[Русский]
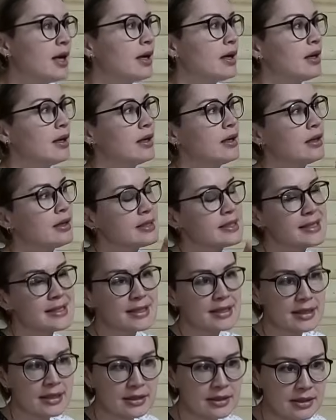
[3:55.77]
а,
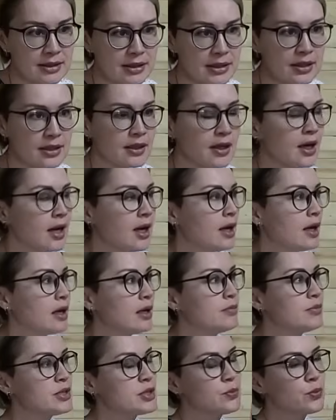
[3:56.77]
скидки, а,
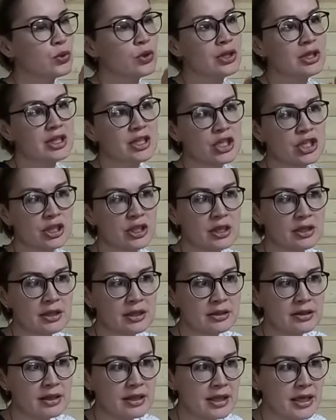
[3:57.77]
беспроигрышные
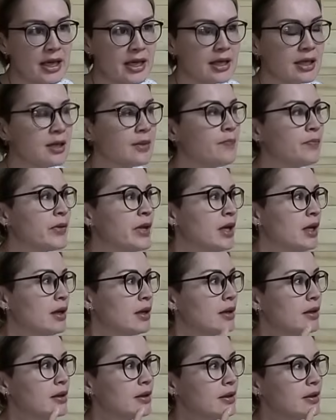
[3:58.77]
лотереи,
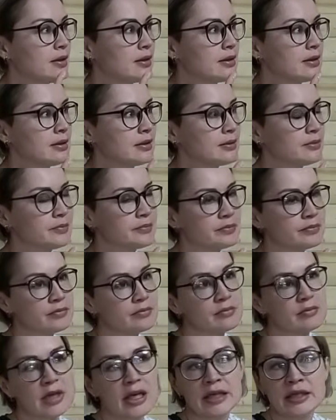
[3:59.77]

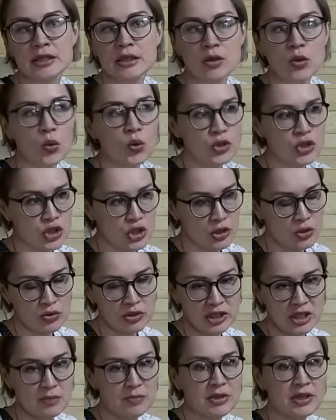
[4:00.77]
они очень
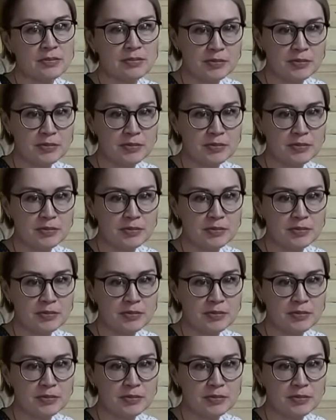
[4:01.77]
людей при,